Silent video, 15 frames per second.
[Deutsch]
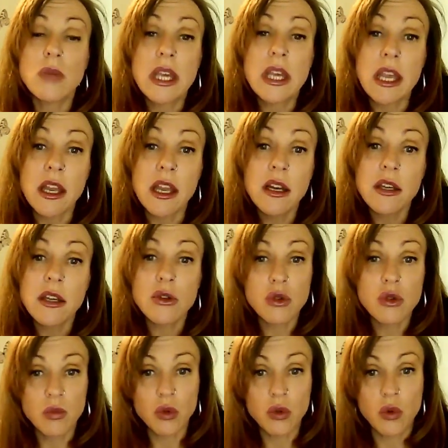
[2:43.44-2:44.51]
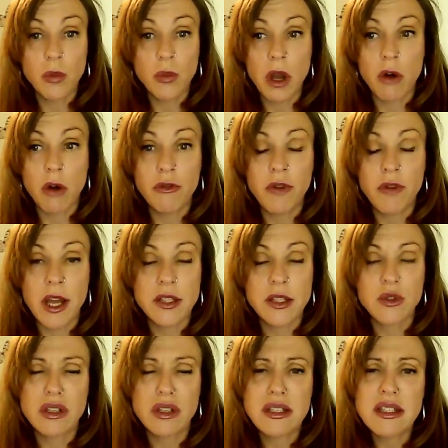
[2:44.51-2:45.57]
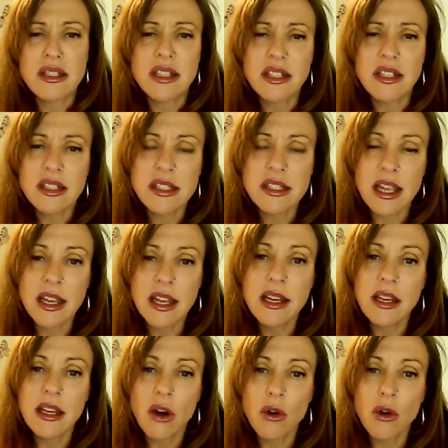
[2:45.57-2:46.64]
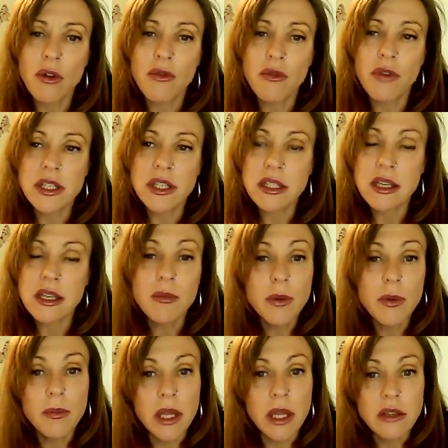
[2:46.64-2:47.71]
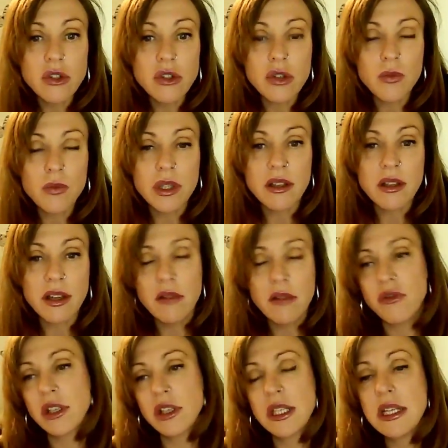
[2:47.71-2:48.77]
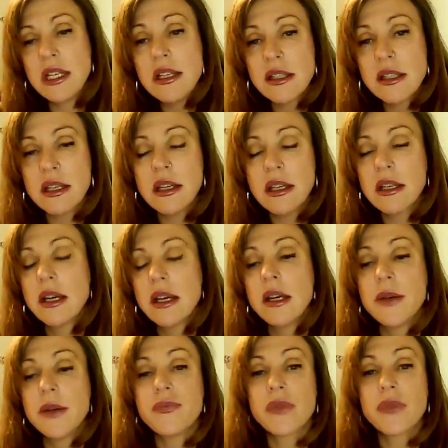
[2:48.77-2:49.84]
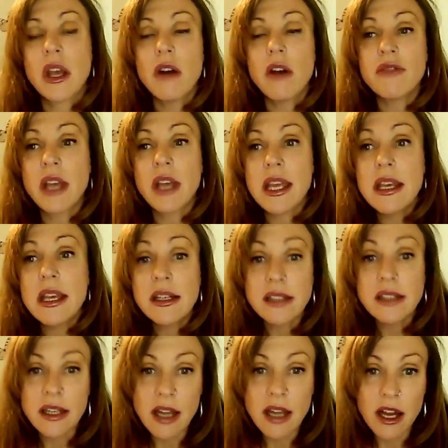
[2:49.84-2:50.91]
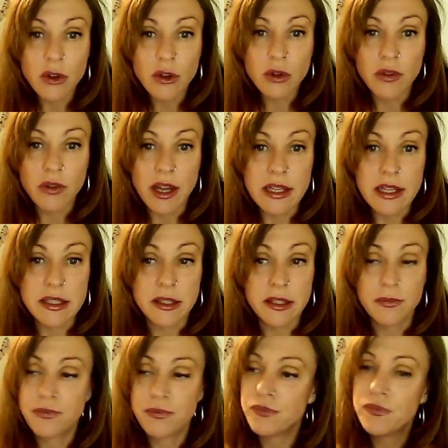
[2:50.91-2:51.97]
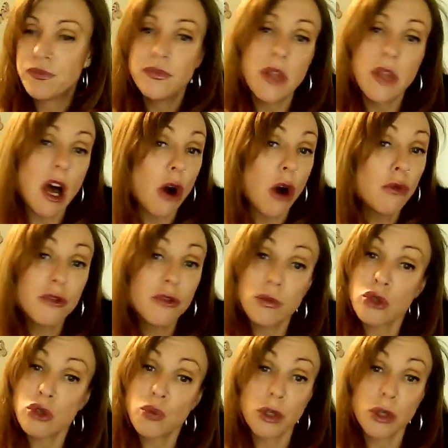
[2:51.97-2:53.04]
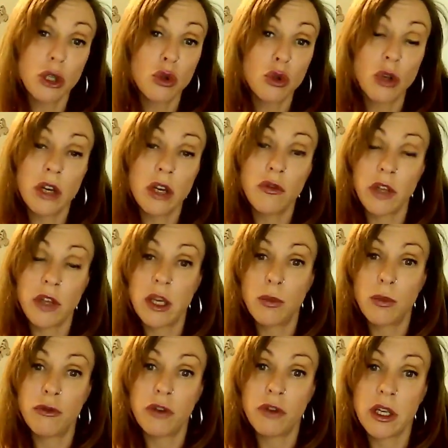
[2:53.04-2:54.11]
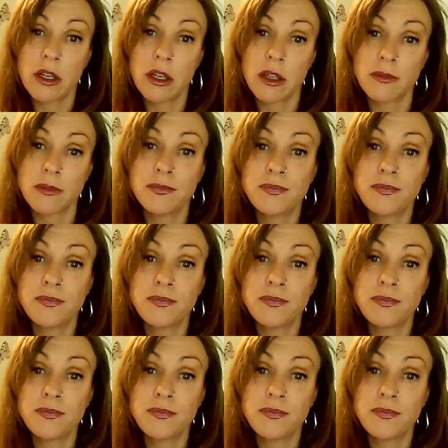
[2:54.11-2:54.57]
ähnliche Symptome aufweisen und dass es dann tatsächlich auch fast immer Menschen betrifft, die sich auf irgendeine Art und Weise auf dem spirituellen Weg befinden.